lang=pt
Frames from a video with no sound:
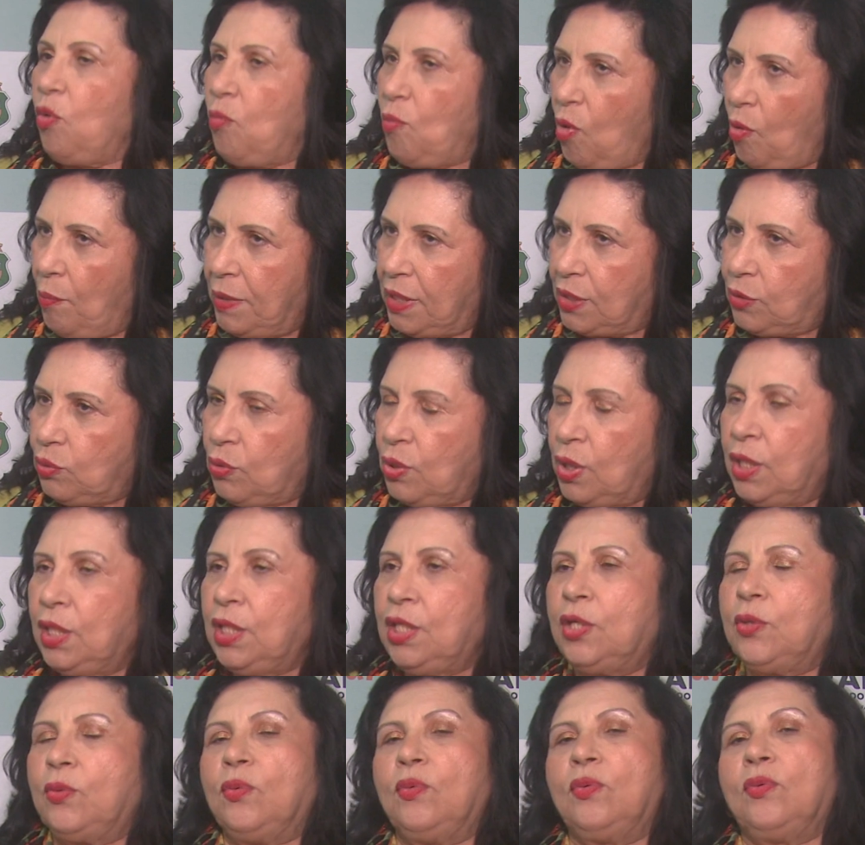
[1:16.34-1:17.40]
um momento
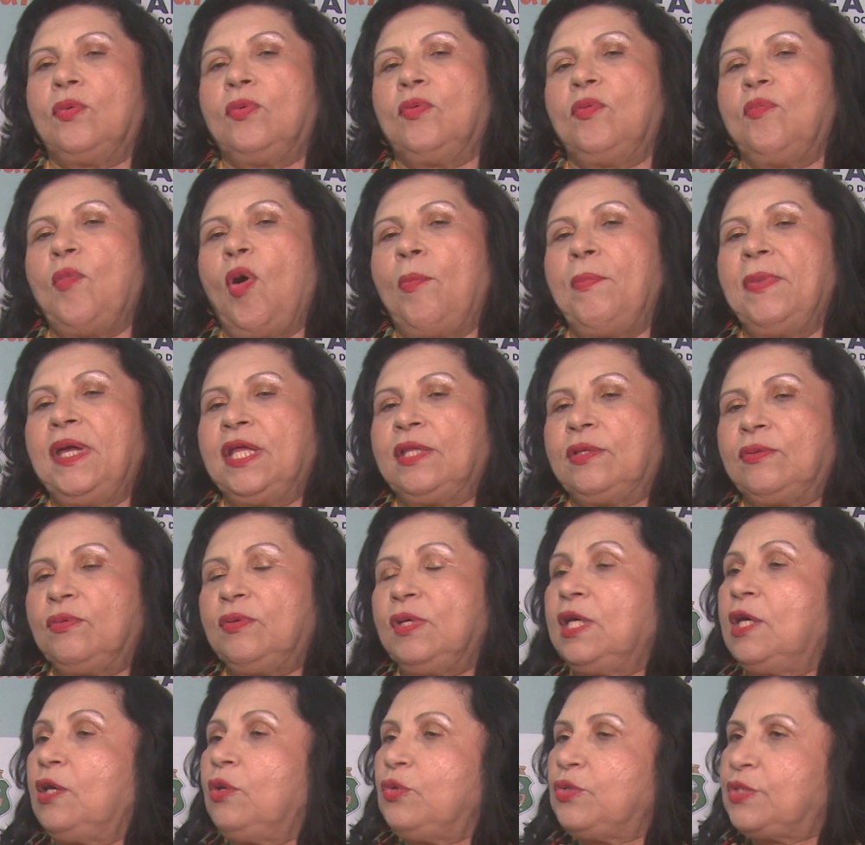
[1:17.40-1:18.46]
rico, um momento
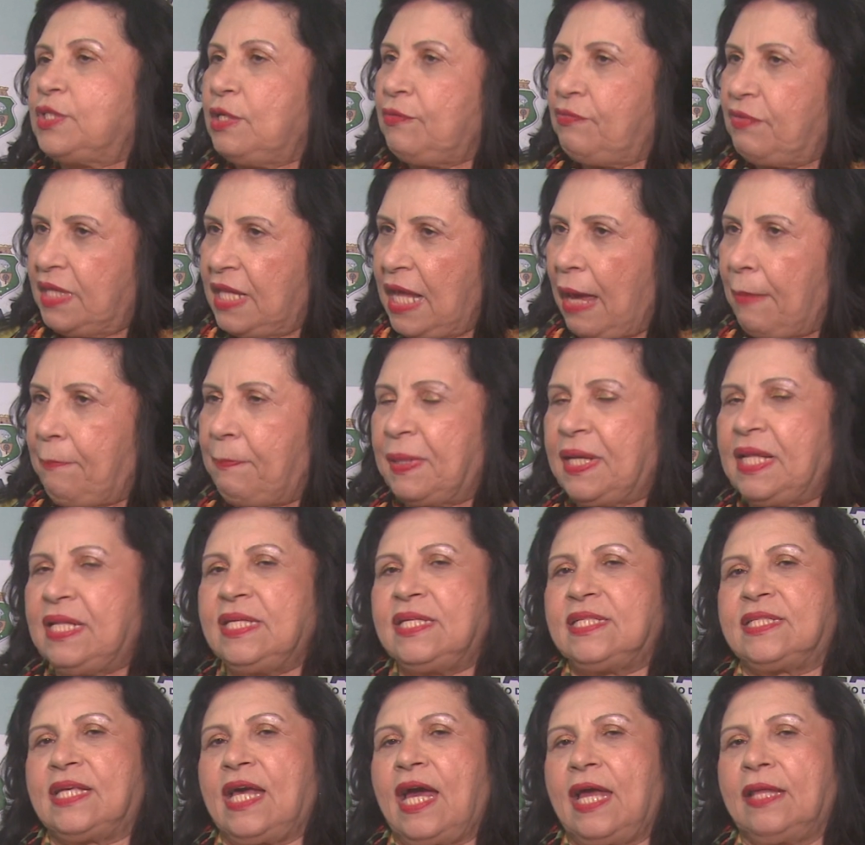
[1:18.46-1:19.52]
inclusive de
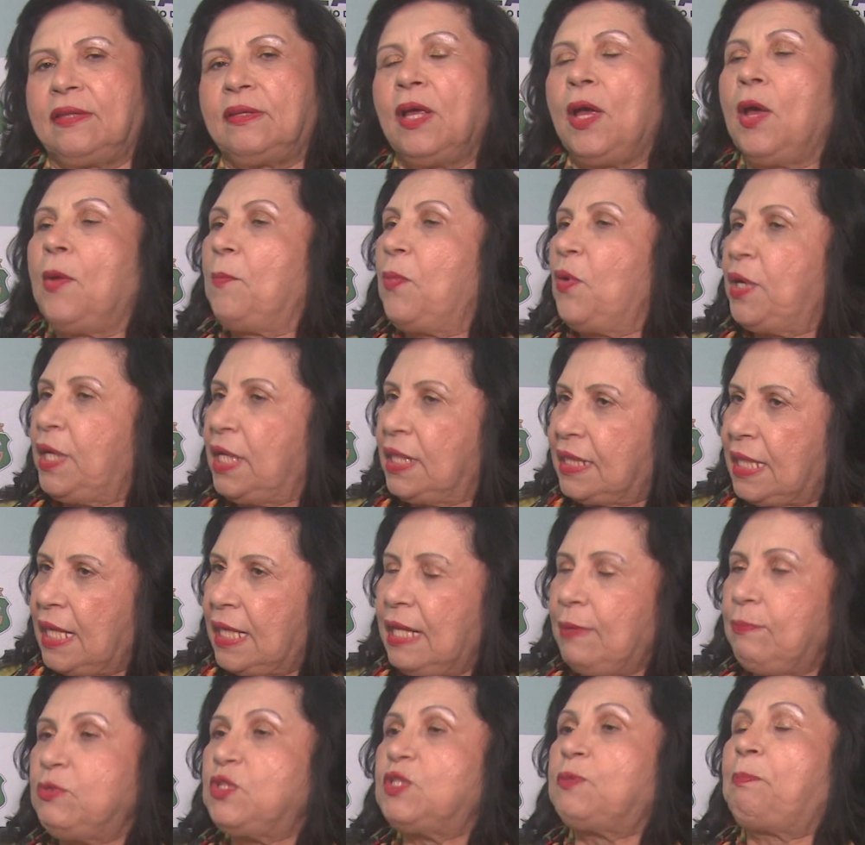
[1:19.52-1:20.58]
aprendizado, porque
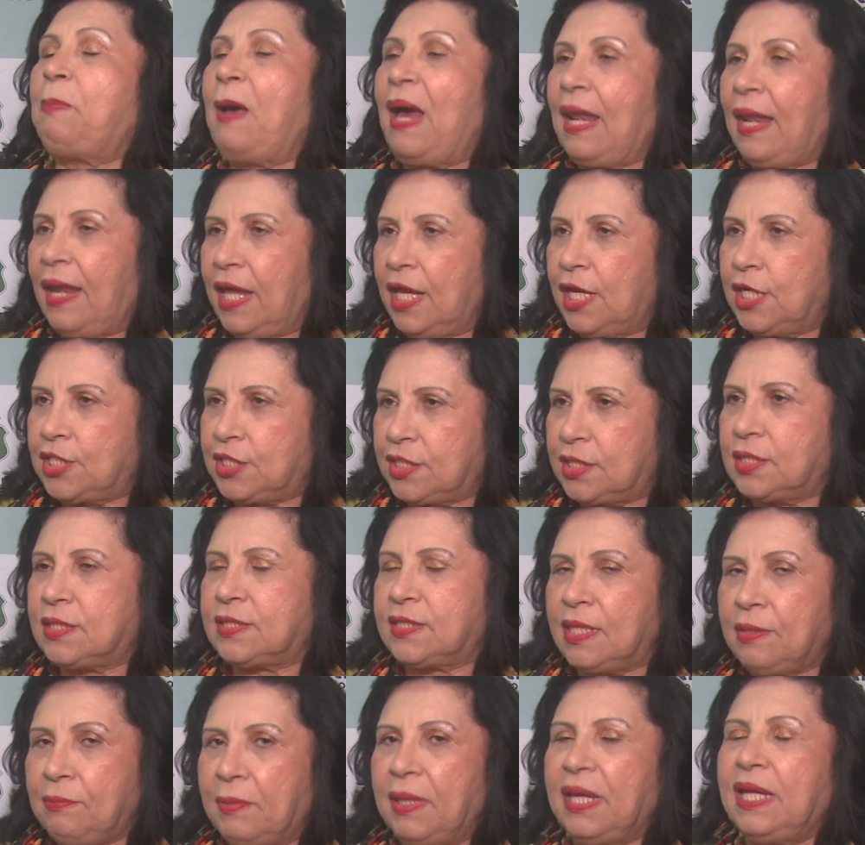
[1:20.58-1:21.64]
teremos palestras
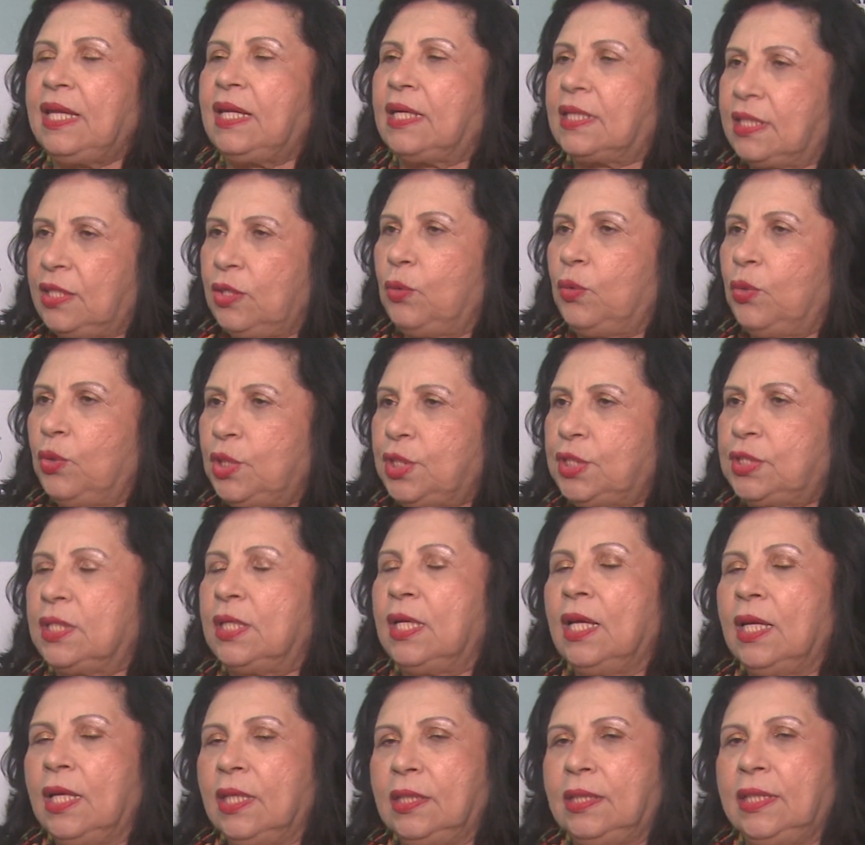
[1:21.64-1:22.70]
também aqui hoje,
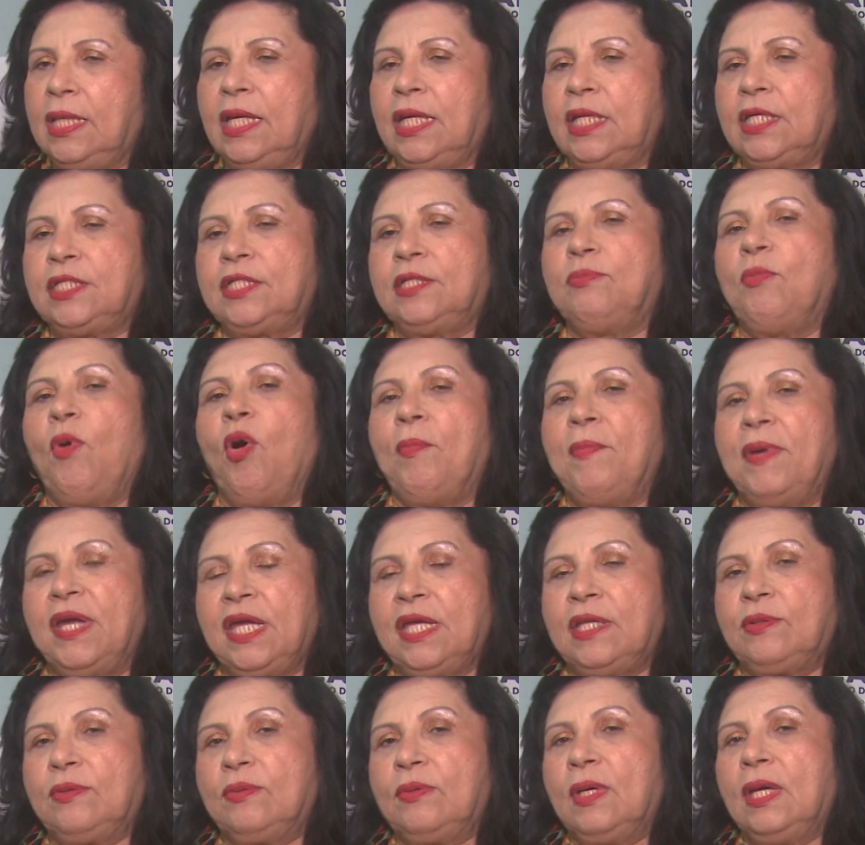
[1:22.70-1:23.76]
neste
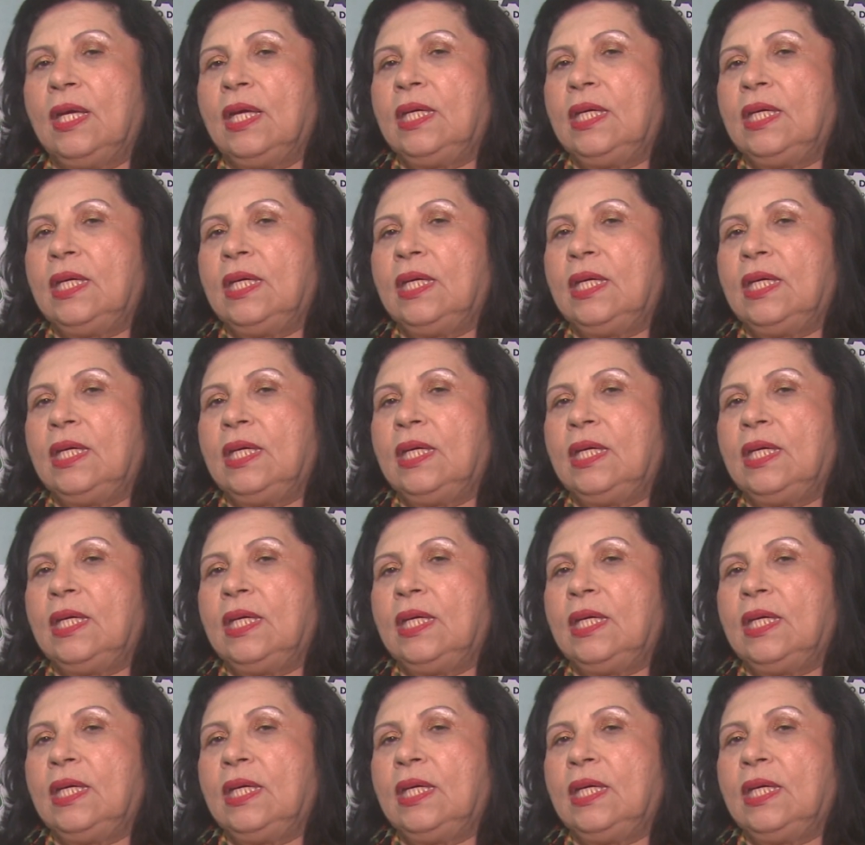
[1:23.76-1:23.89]
momento,